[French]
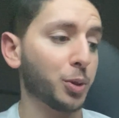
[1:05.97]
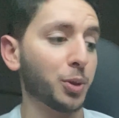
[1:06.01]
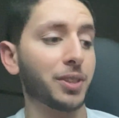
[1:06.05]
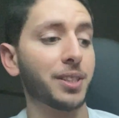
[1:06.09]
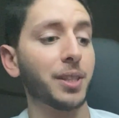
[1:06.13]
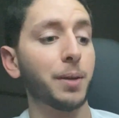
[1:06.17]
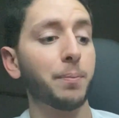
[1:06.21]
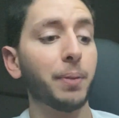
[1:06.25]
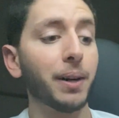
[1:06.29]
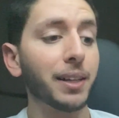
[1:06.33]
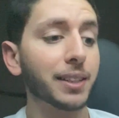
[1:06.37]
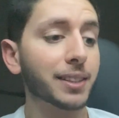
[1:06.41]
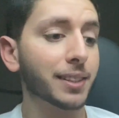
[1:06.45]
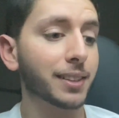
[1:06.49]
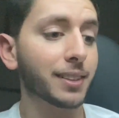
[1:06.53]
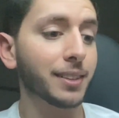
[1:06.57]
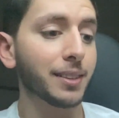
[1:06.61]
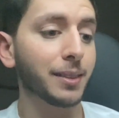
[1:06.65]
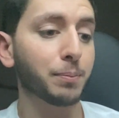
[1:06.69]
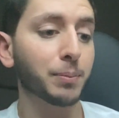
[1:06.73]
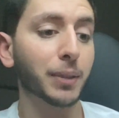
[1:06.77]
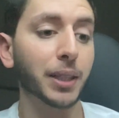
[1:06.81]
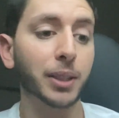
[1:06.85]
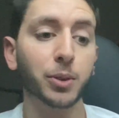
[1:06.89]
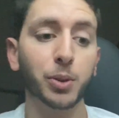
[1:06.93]
sais pas
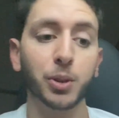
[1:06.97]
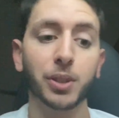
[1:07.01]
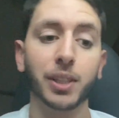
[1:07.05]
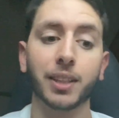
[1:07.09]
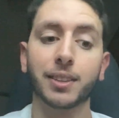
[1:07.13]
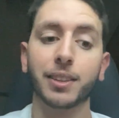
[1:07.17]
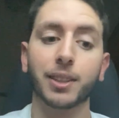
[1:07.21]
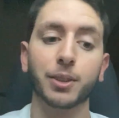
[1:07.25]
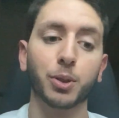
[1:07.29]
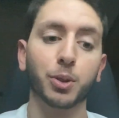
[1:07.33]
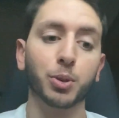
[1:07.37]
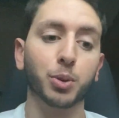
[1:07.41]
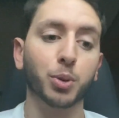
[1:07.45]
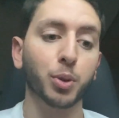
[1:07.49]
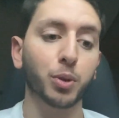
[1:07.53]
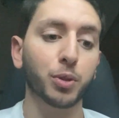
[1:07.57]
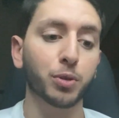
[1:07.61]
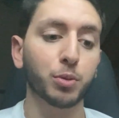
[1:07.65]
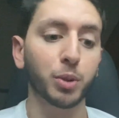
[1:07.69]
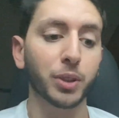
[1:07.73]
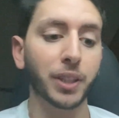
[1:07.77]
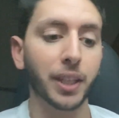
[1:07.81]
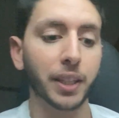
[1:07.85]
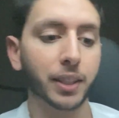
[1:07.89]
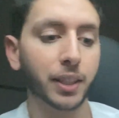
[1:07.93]
si, peut-être que certains d'entre
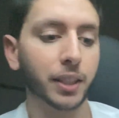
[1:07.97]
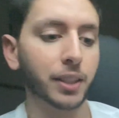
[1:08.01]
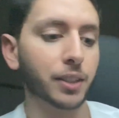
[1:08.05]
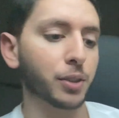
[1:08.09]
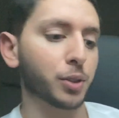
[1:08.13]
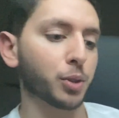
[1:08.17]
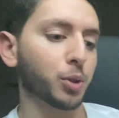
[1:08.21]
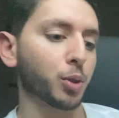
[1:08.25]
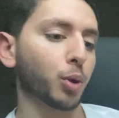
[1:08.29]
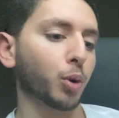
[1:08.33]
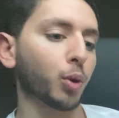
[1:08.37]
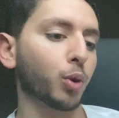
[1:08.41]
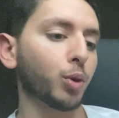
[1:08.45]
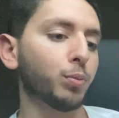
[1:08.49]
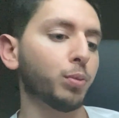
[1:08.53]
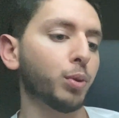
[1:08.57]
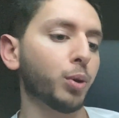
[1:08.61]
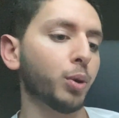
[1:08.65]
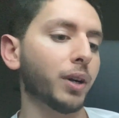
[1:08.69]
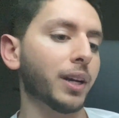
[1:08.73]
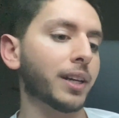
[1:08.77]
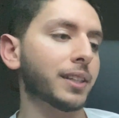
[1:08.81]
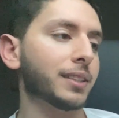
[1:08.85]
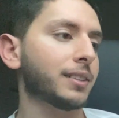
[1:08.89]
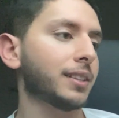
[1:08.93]
vous, il y a écrit The
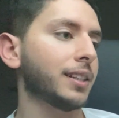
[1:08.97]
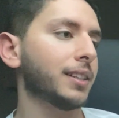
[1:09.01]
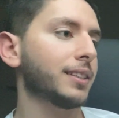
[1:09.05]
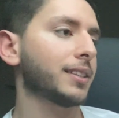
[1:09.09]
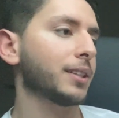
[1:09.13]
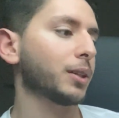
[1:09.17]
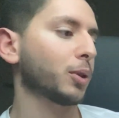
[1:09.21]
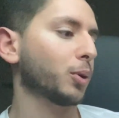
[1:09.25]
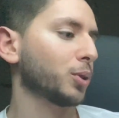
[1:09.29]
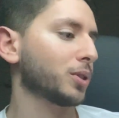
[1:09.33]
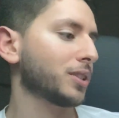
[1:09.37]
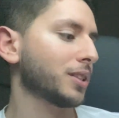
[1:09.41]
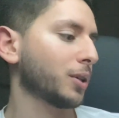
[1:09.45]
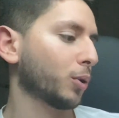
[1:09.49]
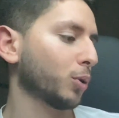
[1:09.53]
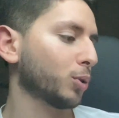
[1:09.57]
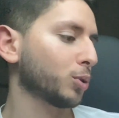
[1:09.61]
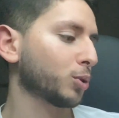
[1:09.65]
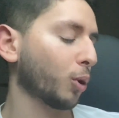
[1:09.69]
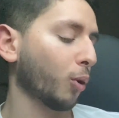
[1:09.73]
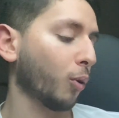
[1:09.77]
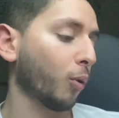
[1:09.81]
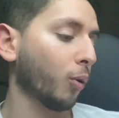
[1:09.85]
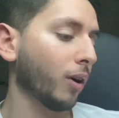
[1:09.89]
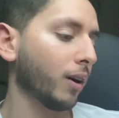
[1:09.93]
Robot
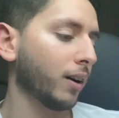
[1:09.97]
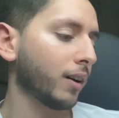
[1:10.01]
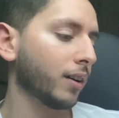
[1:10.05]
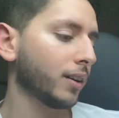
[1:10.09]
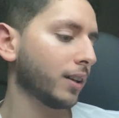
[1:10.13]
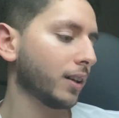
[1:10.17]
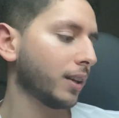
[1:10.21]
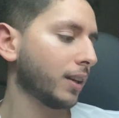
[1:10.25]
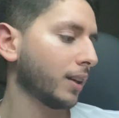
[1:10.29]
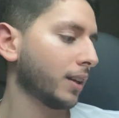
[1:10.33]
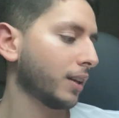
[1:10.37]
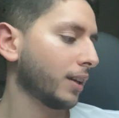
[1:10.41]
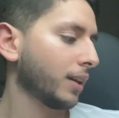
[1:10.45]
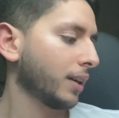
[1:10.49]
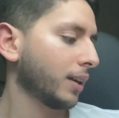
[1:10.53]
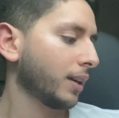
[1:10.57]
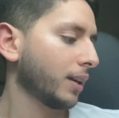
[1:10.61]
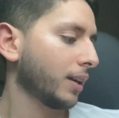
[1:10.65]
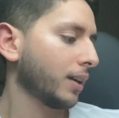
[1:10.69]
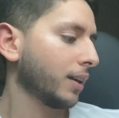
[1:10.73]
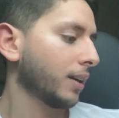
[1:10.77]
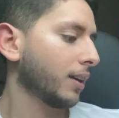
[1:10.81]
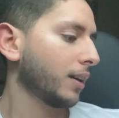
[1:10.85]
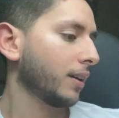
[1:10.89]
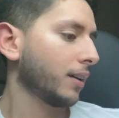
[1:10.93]
SD003.
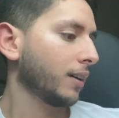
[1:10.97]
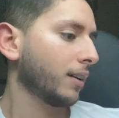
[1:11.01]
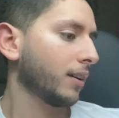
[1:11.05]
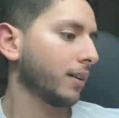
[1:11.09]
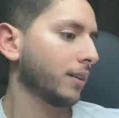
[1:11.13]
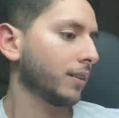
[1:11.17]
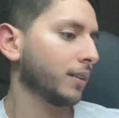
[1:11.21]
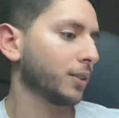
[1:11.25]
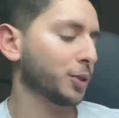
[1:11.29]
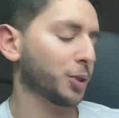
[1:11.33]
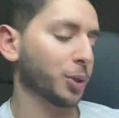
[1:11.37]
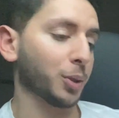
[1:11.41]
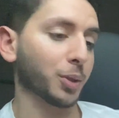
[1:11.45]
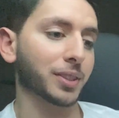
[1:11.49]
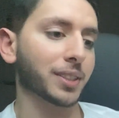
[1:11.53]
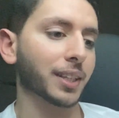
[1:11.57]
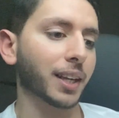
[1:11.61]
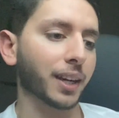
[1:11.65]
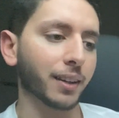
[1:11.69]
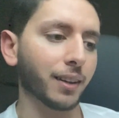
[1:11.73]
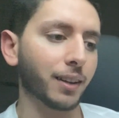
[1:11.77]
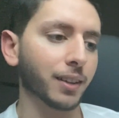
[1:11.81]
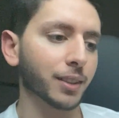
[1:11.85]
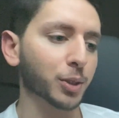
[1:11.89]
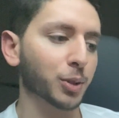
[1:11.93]
J'en
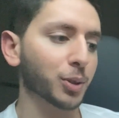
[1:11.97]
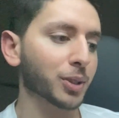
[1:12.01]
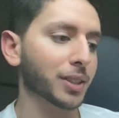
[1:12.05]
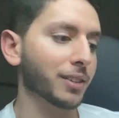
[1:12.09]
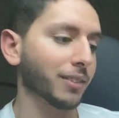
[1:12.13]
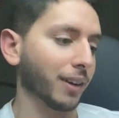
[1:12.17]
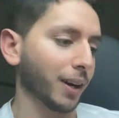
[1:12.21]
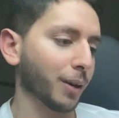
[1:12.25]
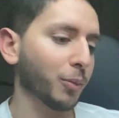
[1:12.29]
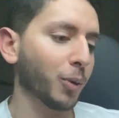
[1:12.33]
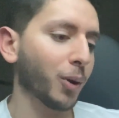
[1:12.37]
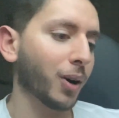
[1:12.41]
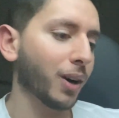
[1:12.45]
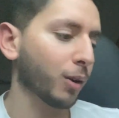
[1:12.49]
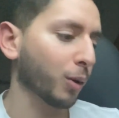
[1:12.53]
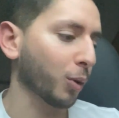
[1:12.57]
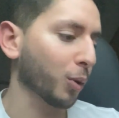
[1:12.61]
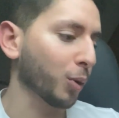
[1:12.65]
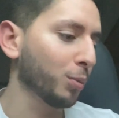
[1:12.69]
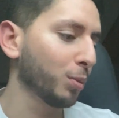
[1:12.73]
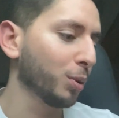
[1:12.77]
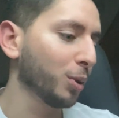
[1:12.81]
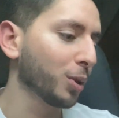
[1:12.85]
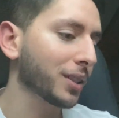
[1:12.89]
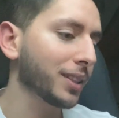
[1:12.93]
sais rien. Est-ce que c'est vraiment un
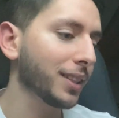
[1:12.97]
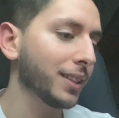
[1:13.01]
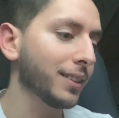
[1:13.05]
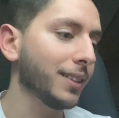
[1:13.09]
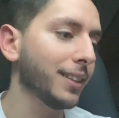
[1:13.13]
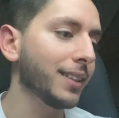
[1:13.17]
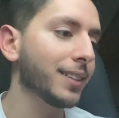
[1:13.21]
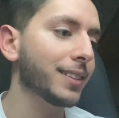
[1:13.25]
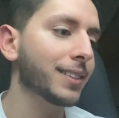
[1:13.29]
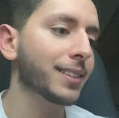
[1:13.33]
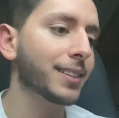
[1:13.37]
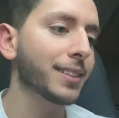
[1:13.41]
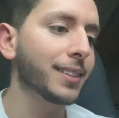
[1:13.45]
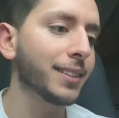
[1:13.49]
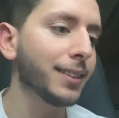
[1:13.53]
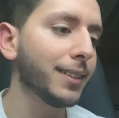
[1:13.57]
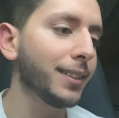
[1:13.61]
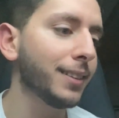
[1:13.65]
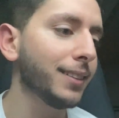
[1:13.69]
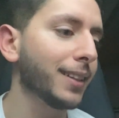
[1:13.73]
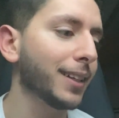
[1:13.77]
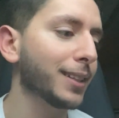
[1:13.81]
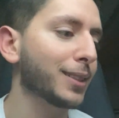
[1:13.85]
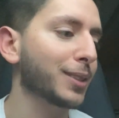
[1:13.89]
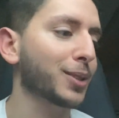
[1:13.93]
robot qui
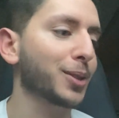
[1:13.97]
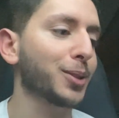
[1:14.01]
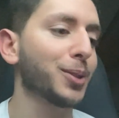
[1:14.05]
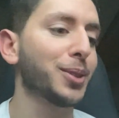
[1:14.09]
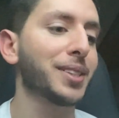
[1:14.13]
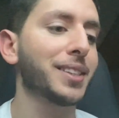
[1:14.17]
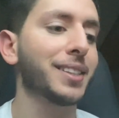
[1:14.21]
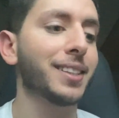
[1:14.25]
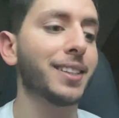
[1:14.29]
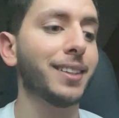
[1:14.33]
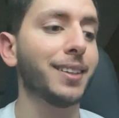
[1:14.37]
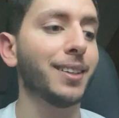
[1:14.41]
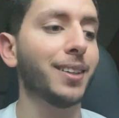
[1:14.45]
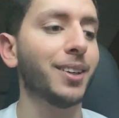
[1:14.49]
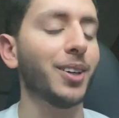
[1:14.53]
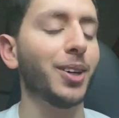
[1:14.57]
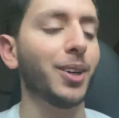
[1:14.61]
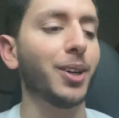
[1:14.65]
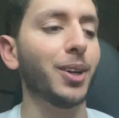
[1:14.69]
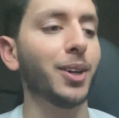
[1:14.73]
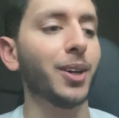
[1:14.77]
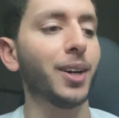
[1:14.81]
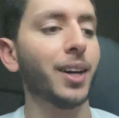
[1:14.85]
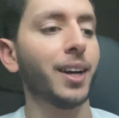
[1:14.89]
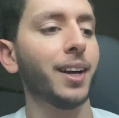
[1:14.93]
dessine Est-ce que c'est...
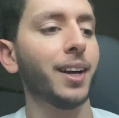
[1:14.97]
Euh...